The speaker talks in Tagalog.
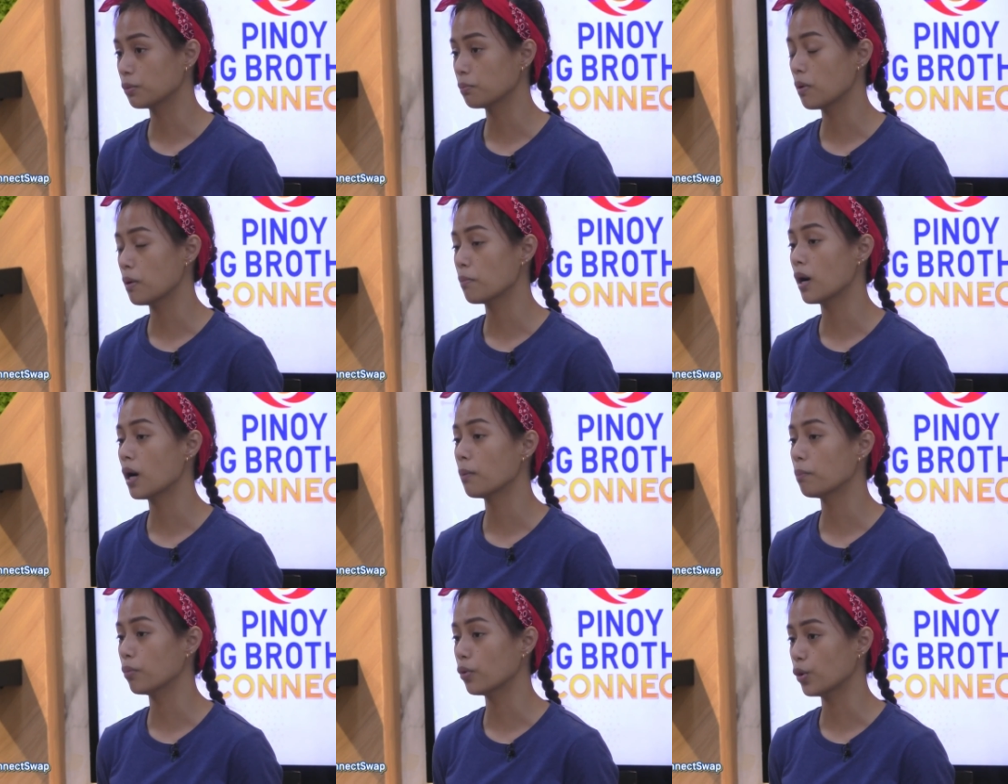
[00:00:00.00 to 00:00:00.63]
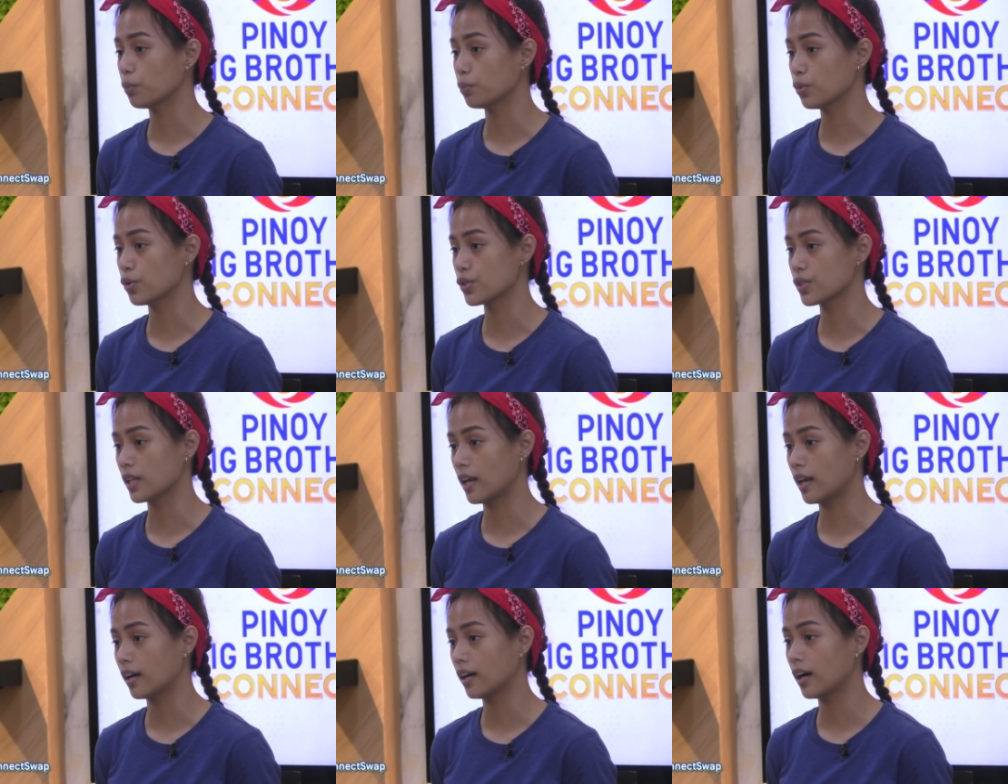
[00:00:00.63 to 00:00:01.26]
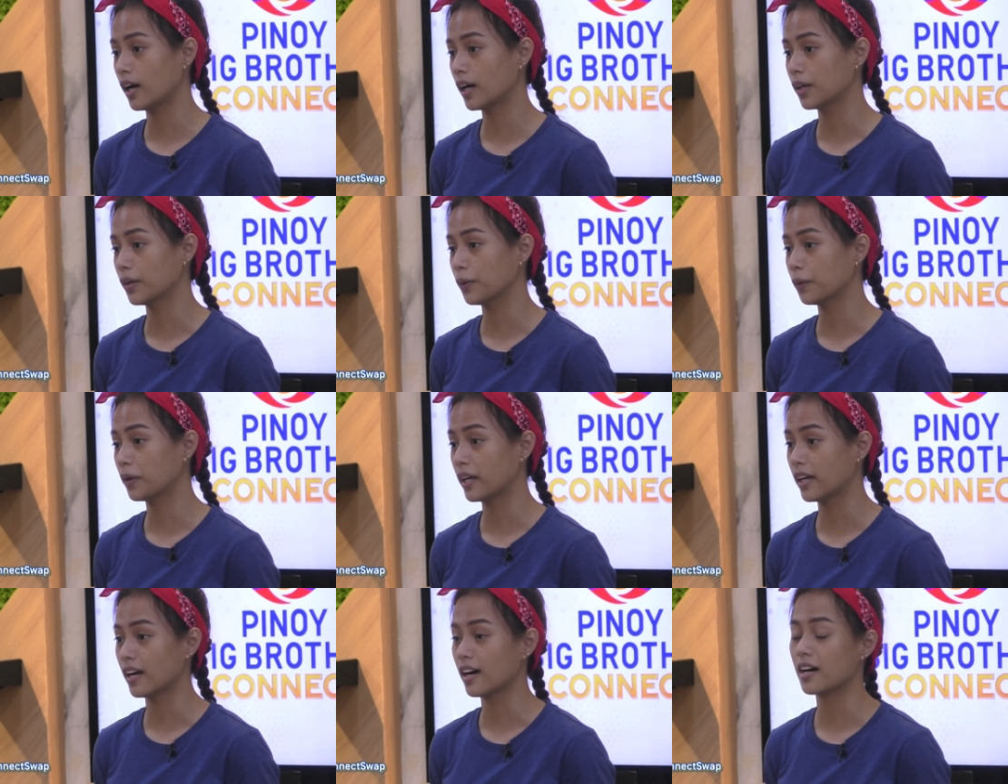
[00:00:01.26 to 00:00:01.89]
may mga purpose talaga kayo.
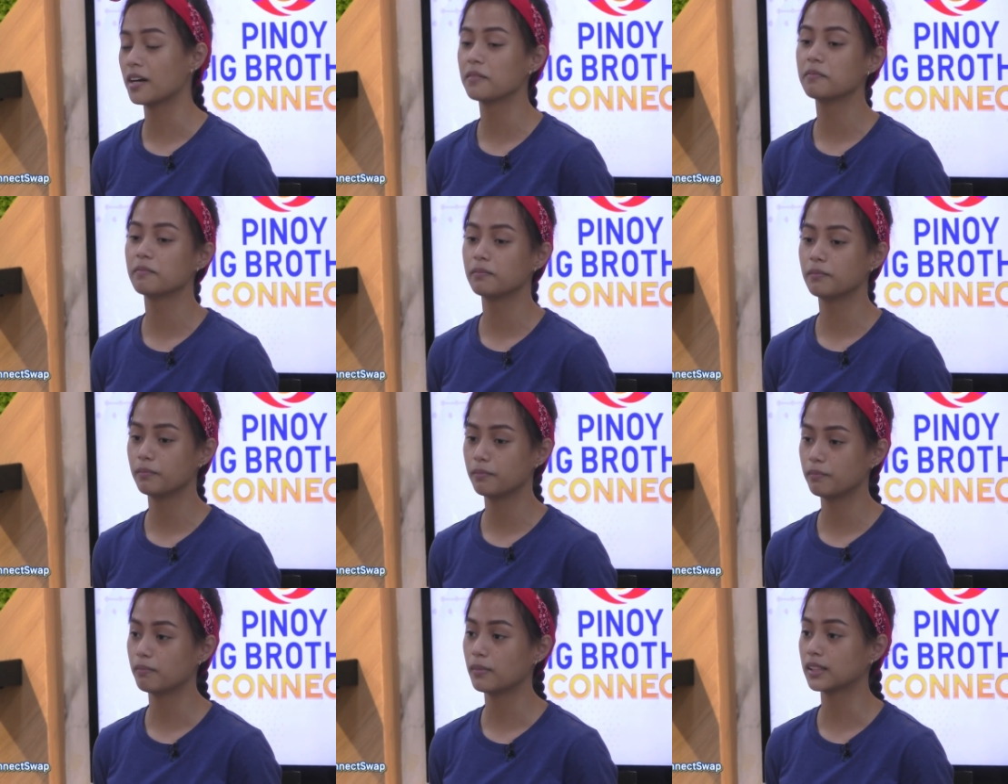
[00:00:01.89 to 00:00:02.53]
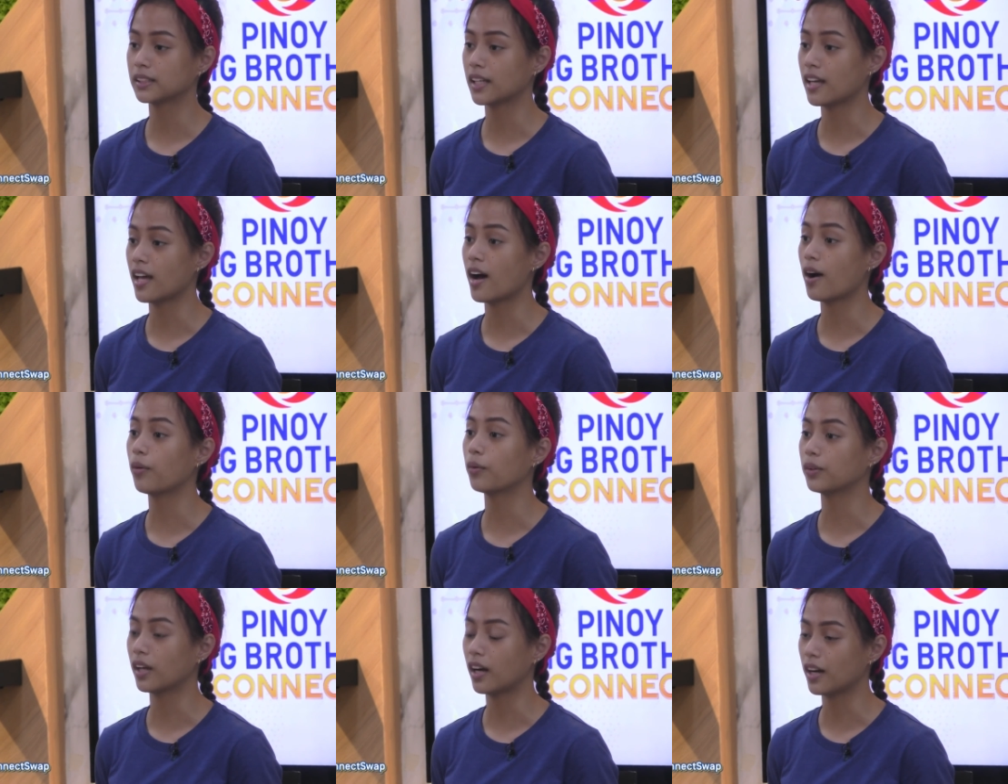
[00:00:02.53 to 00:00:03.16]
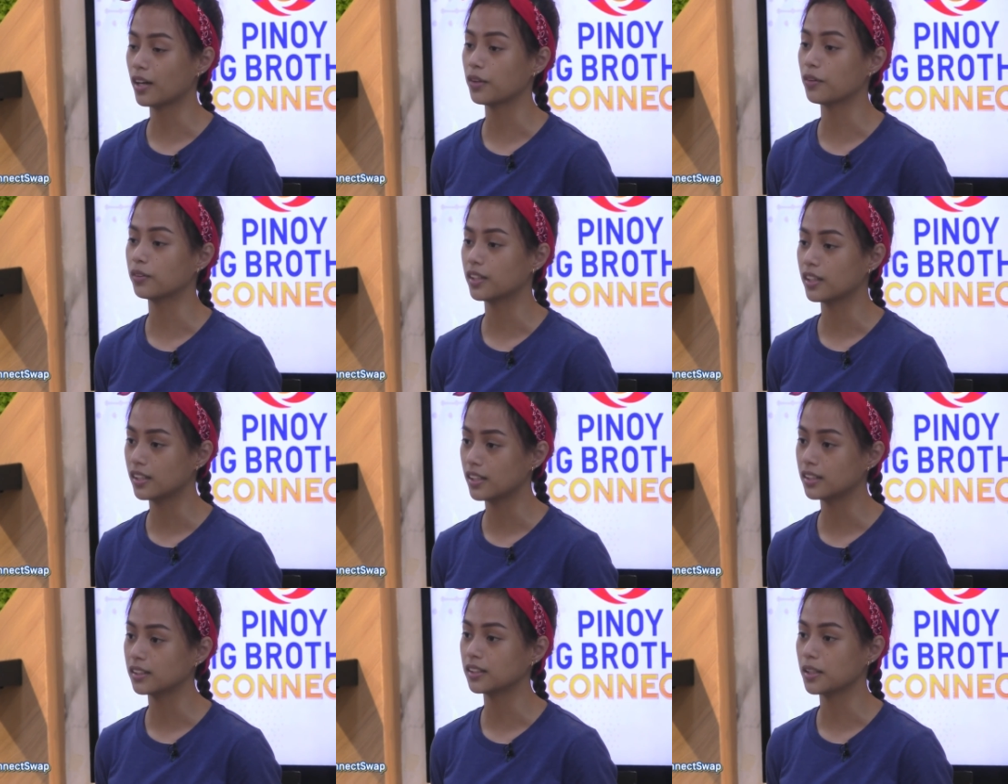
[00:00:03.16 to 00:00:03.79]
Kaya masaya ako na kayo
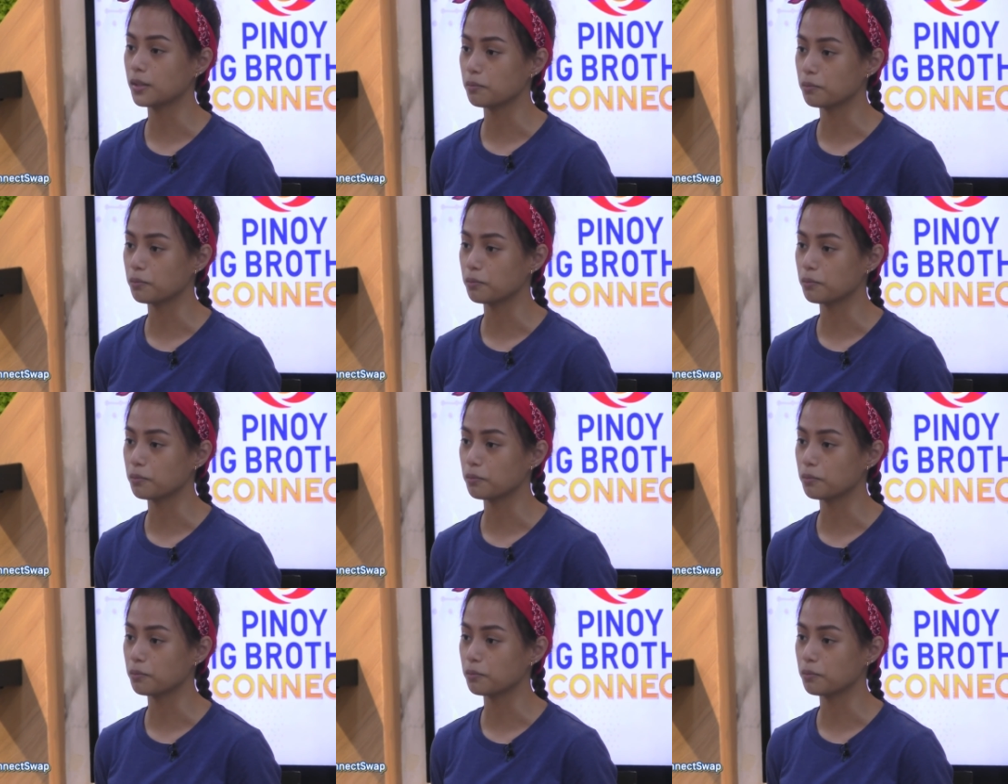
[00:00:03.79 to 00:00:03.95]
naging team